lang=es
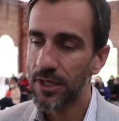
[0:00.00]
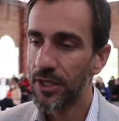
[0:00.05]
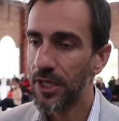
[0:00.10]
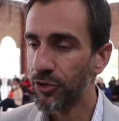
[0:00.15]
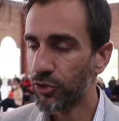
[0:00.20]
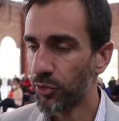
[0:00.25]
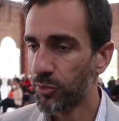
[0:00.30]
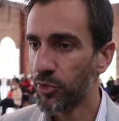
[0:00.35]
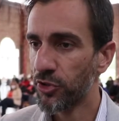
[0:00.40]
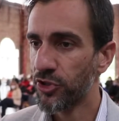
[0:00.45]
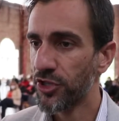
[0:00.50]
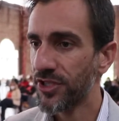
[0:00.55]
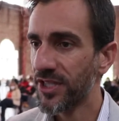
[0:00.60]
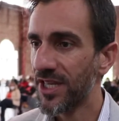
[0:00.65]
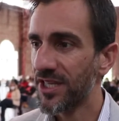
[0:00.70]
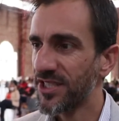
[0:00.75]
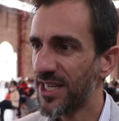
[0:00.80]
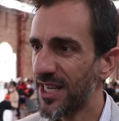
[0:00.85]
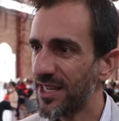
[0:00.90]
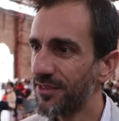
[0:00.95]
esos
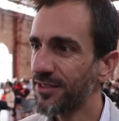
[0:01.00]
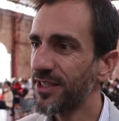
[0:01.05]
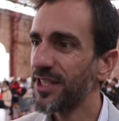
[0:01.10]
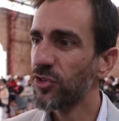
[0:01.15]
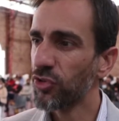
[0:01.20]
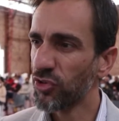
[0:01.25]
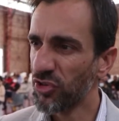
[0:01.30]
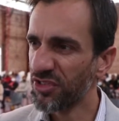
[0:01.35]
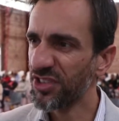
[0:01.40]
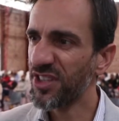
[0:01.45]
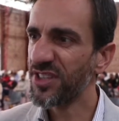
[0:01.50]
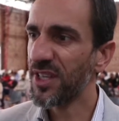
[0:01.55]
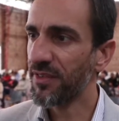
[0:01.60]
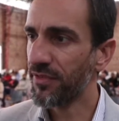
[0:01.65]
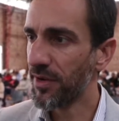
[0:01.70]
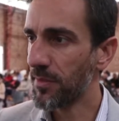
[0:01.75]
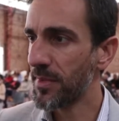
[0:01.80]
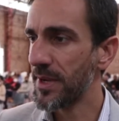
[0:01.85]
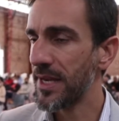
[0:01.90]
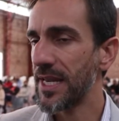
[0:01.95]
proyectas ya hay 160
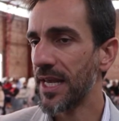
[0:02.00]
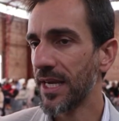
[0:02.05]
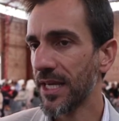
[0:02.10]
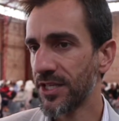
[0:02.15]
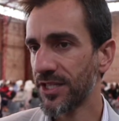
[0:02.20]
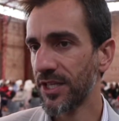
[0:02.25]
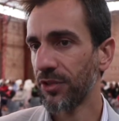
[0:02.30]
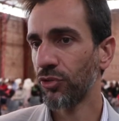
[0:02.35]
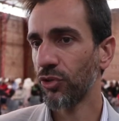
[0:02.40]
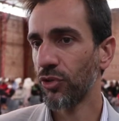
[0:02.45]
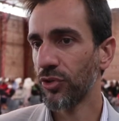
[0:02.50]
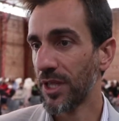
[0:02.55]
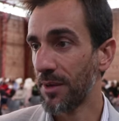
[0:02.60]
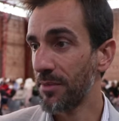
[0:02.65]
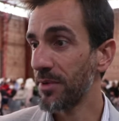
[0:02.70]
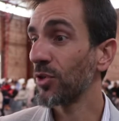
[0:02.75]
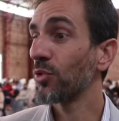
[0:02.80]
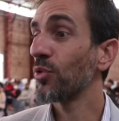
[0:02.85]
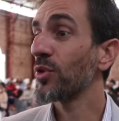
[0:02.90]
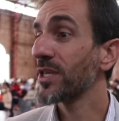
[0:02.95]
familias que ya son
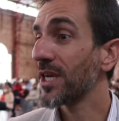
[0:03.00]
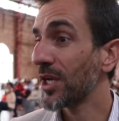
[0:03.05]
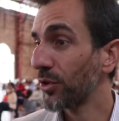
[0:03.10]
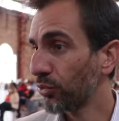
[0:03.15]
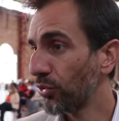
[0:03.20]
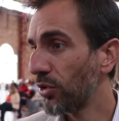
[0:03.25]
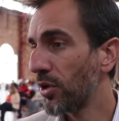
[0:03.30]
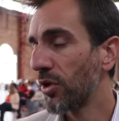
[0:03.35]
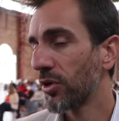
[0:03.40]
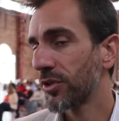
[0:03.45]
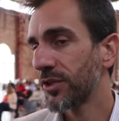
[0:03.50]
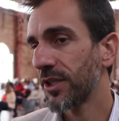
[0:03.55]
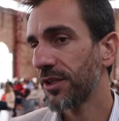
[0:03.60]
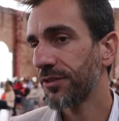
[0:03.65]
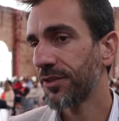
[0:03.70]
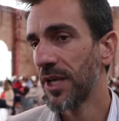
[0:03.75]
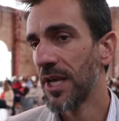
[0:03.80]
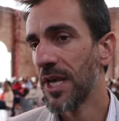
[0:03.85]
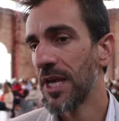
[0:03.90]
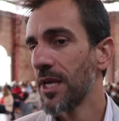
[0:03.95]
también dueñas de sus
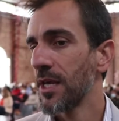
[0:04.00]
lotes.